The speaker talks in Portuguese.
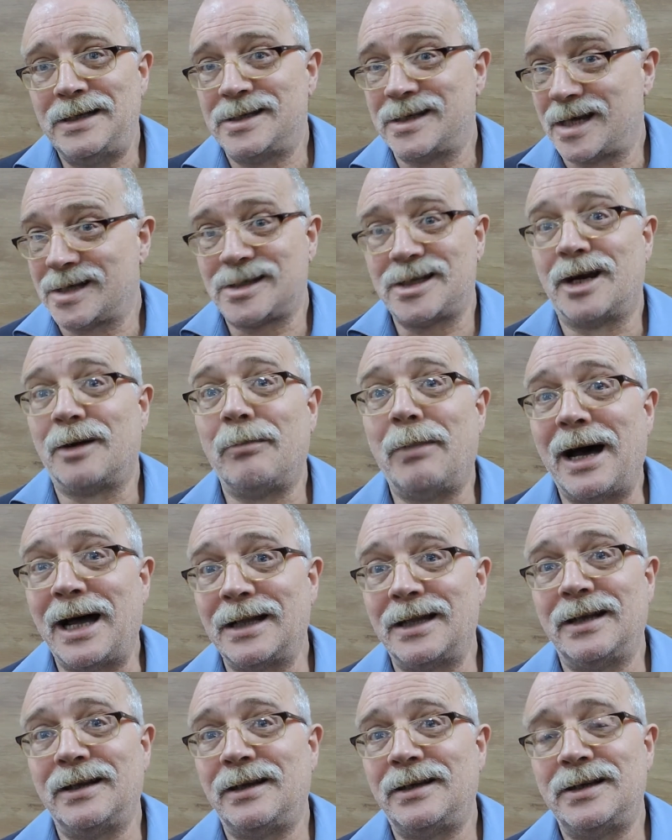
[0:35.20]

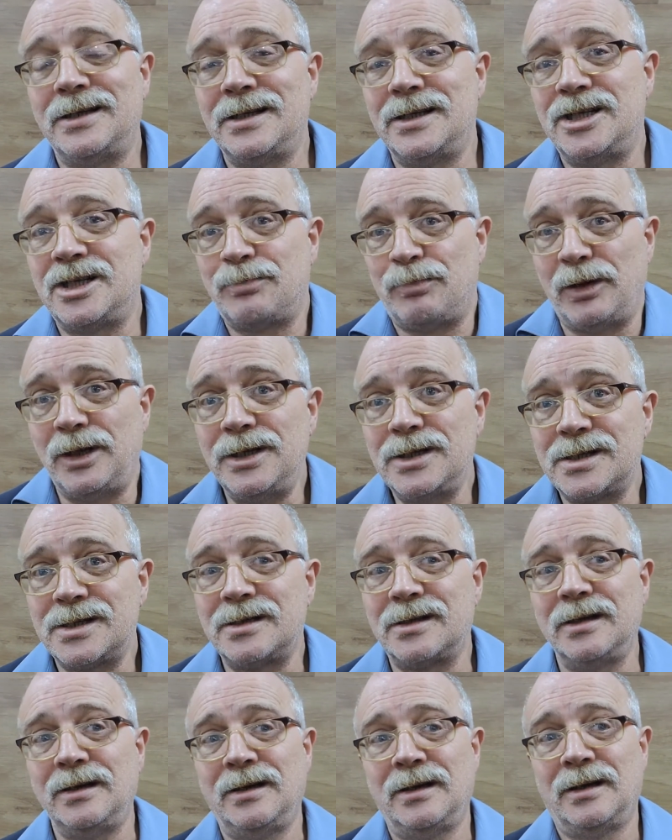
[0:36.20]
exacerbada,
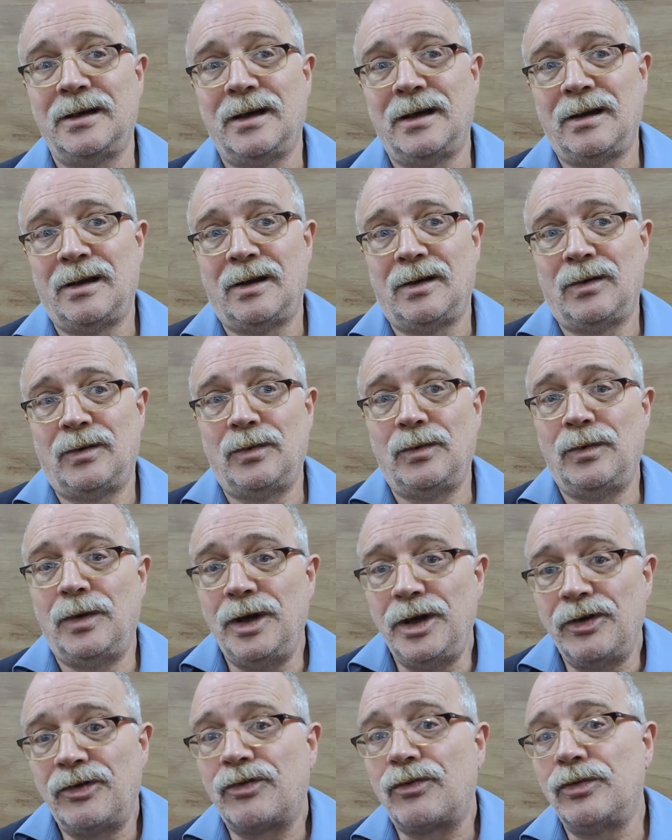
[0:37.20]
explícita,
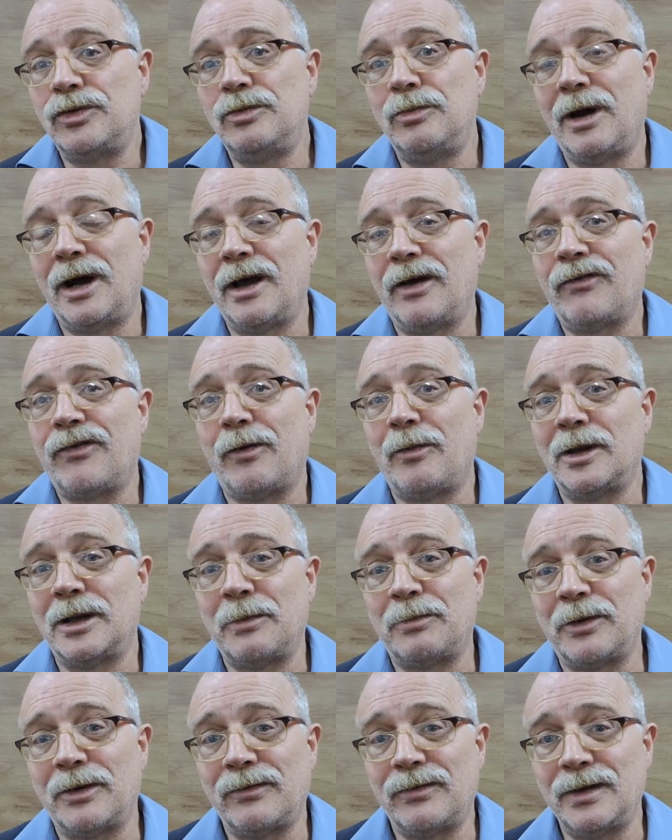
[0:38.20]
o risco de uma
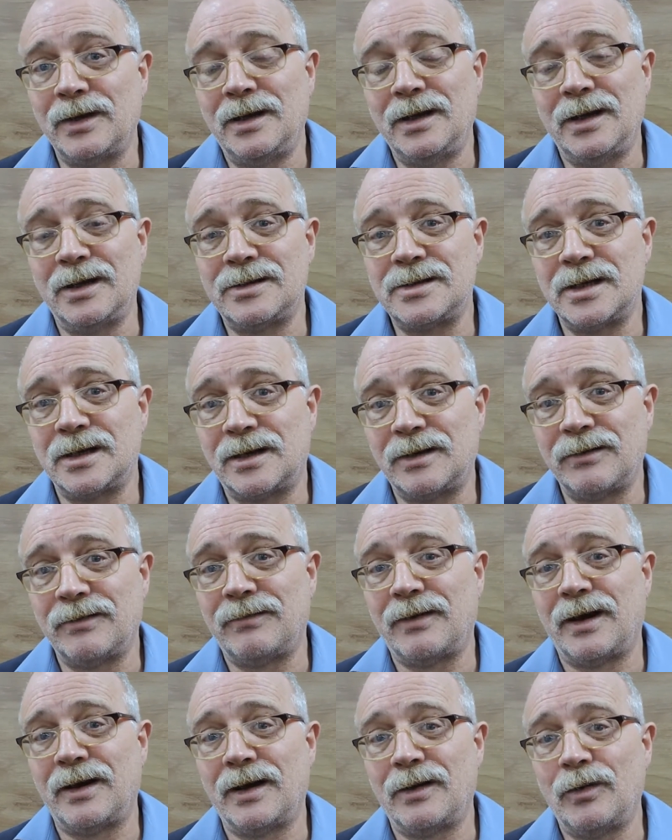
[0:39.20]
reforma da Previdência
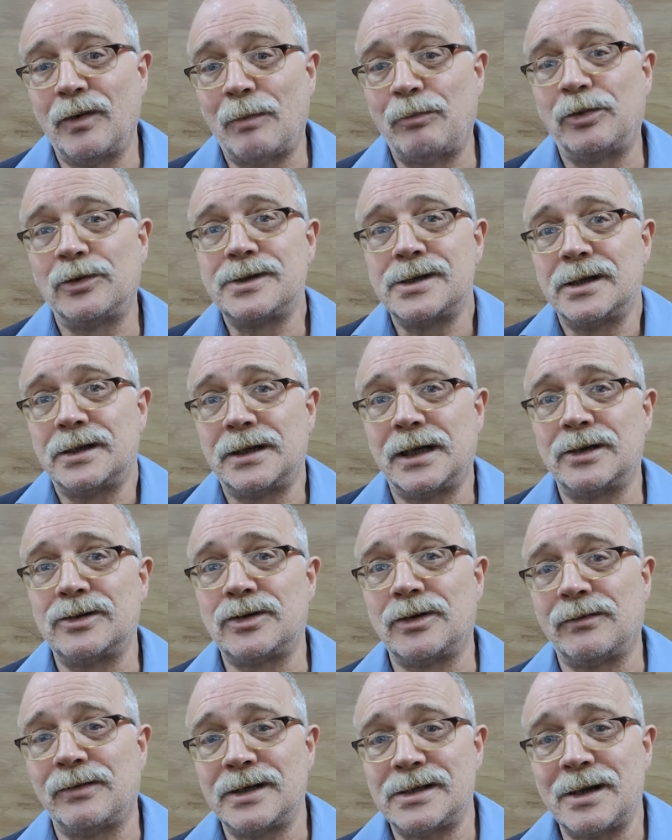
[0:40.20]
que vai, o
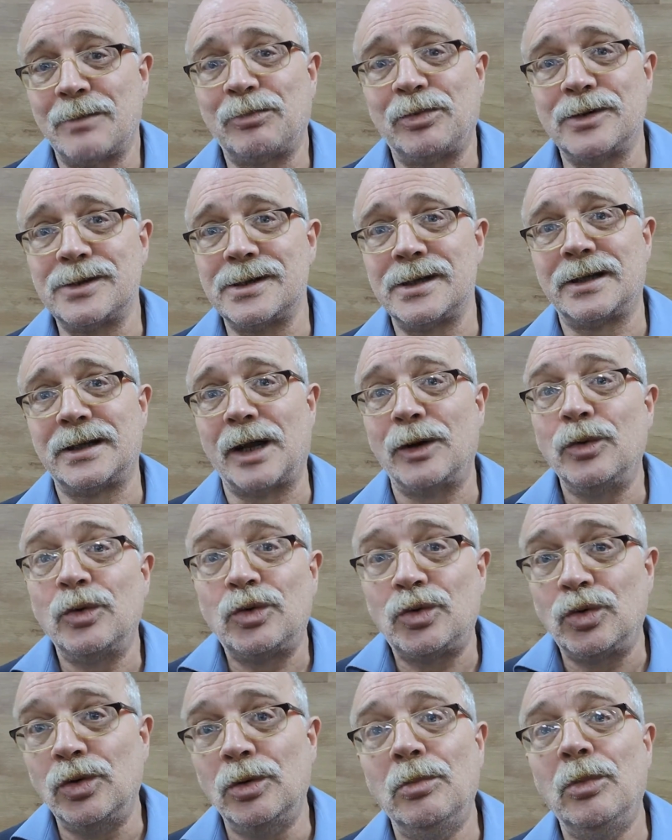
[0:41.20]
aposentado só vai se aposentar
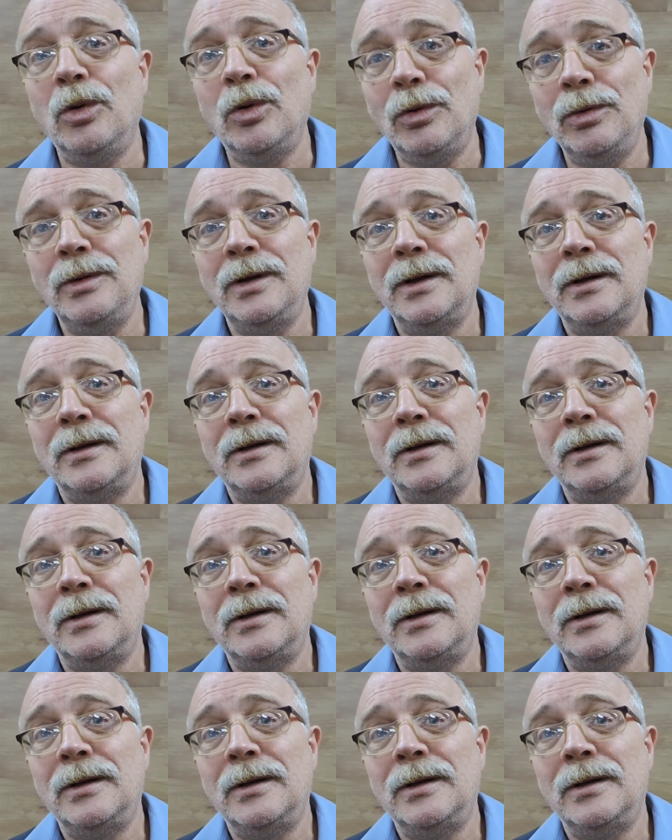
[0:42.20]
no túmulo,